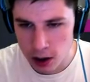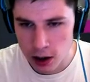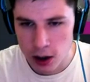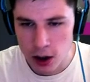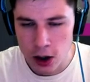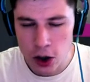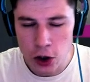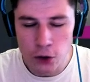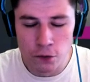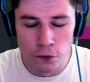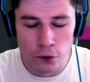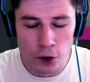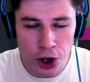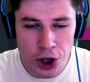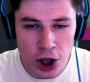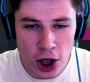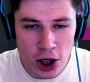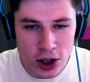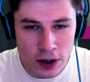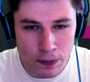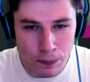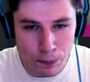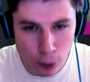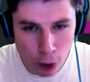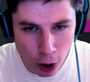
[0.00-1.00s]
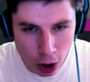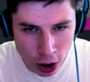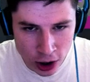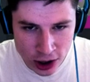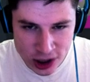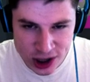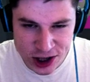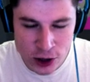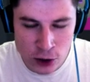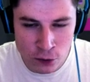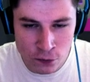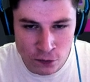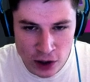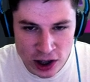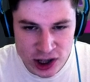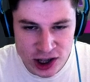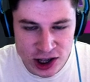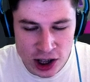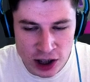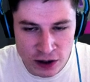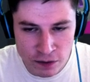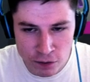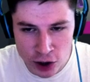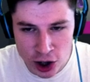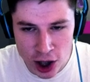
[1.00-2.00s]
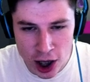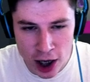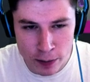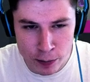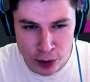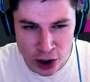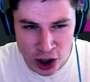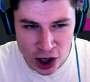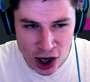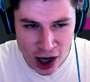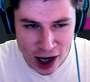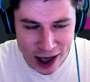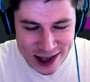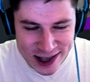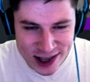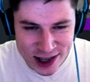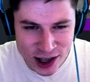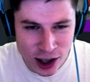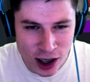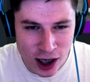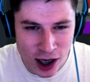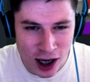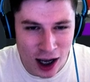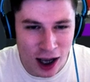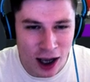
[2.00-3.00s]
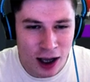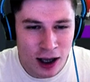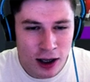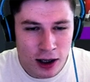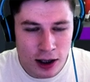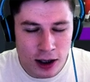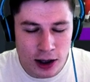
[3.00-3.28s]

Вот это полностью весь инвентарь проказника.